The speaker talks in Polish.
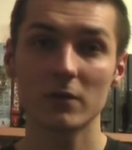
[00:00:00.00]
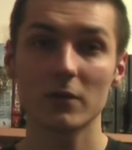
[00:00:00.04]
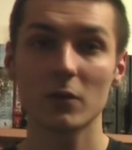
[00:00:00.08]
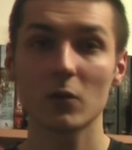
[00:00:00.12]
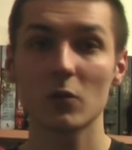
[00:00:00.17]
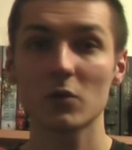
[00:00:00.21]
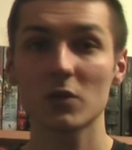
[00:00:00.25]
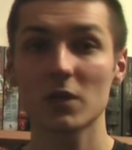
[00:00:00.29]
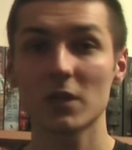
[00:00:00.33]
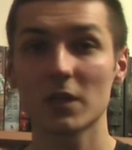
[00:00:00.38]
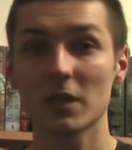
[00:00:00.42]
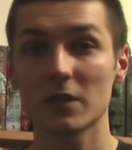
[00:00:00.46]

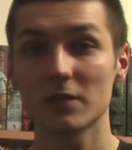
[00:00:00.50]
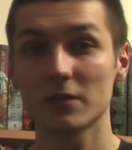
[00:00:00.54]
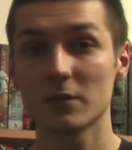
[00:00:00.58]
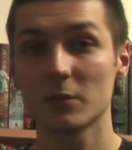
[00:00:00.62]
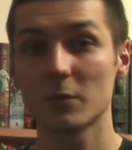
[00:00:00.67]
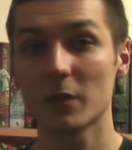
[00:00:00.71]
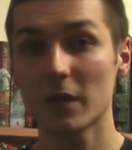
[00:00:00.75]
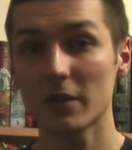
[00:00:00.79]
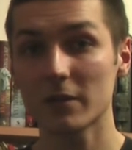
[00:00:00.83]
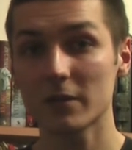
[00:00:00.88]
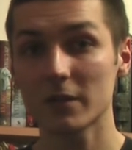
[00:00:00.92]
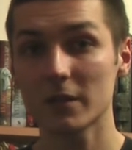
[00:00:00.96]
wyrusza na
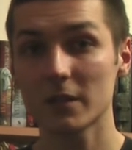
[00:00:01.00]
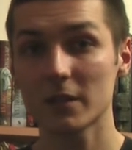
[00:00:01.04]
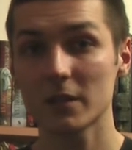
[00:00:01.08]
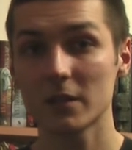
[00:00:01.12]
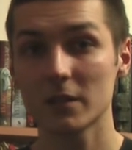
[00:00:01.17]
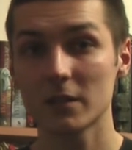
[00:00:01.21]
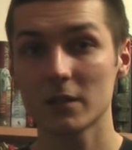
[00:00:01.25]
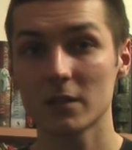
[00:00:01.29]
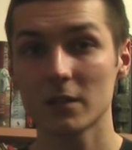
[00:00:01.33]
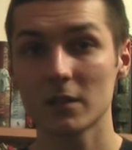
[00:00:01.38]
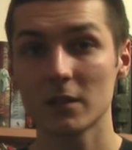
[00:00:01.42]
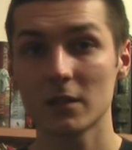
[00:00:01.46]
wyprawę
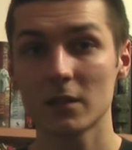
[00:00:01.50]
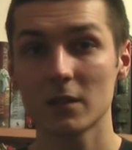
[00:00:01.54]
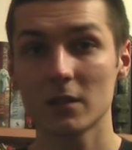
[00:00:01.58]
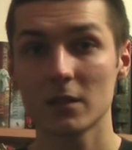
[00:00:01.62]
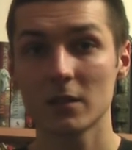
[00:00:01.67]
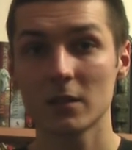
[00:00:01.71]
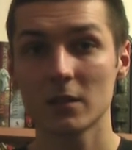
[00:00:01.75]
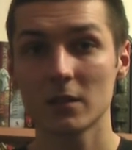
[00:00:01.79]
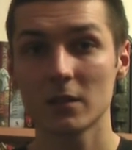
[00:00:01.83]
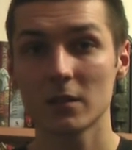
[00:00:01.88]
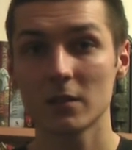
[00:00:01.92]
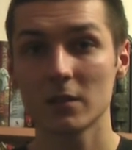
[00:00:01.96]

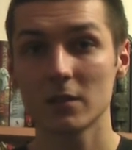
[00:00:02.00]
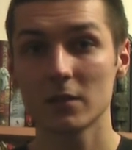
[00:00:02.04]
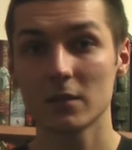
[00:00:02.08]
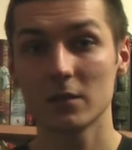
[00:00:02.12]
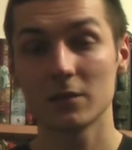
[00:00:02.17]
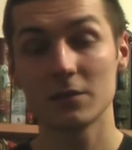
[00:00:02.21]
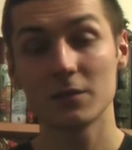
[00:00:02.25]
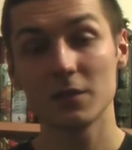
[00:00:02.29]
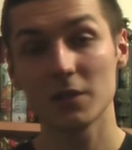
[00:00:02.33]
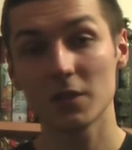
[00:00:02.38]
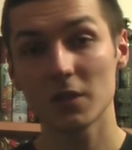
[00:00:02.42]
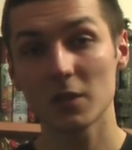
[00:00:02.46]

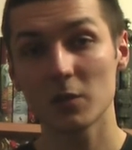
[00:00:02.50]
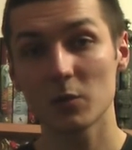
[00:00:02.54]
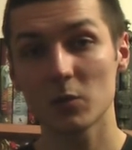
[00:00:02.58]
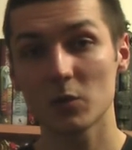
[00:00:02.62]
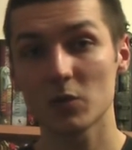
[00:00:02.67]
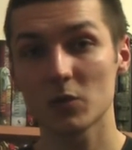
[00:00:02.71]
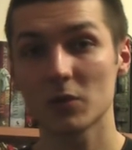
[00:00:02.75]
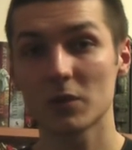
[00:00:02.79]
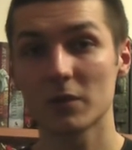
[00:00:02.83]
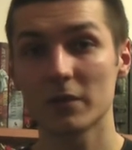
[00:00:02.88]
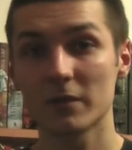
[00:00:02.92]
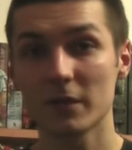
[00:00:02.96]
w ich
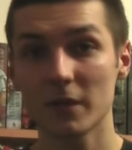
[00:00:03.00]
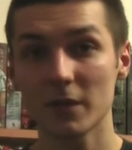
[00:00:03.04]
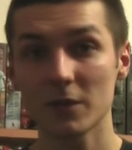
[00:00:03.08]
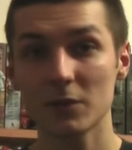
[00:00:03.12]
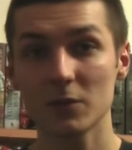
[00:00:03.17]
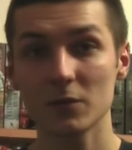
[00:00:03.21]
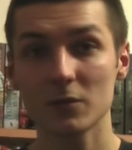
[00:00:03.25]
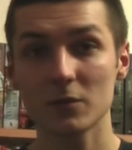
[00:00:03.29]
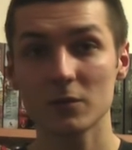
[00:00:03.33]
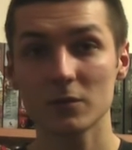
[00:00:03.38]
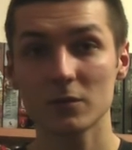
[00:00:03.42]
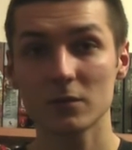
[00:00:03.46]

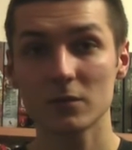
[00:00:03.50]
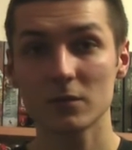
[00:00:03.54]
poszukiwaniu,